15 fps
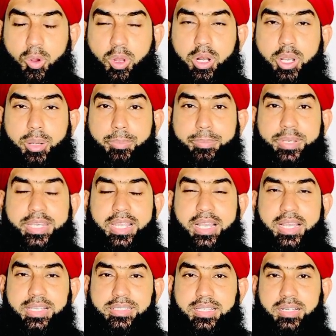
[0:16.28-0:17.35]
और हम
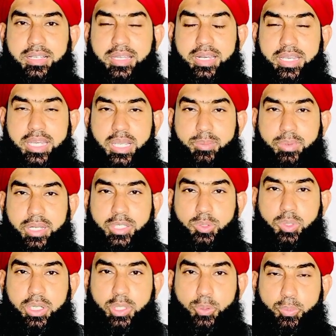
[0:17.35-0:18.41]
क्या ऐसा करें कि हमारी
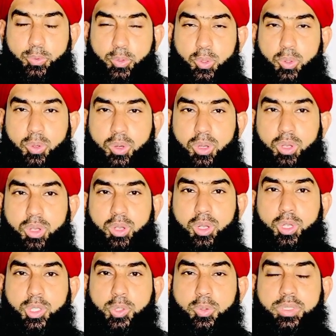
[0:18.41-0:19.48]
दुआएं कबूल हों
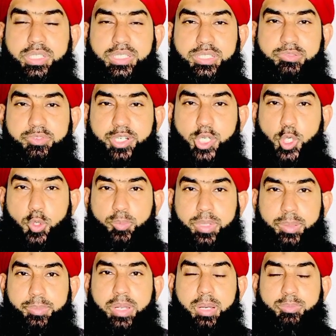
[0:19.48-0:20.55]
तो इस वीडियो
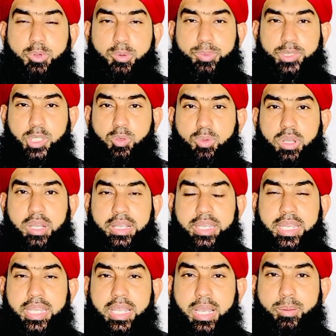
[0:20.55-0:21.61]
में मैं आपको बताऊंगा
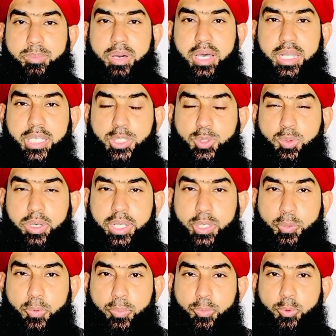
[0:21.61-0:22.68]
कि हमारी
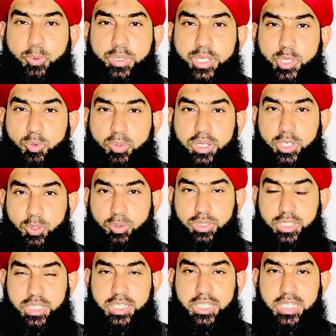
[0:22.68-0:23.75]
दुआएं कबूल क्यों नहीं
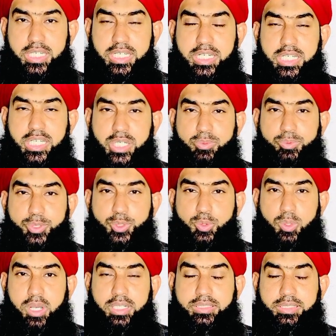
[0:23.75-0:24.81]
होती इनकी
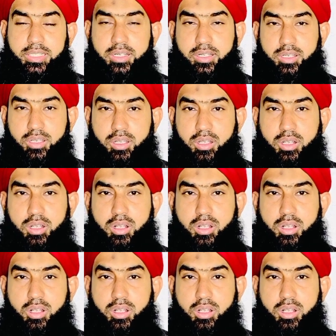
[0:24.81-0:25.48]
वजूहत क्या हैं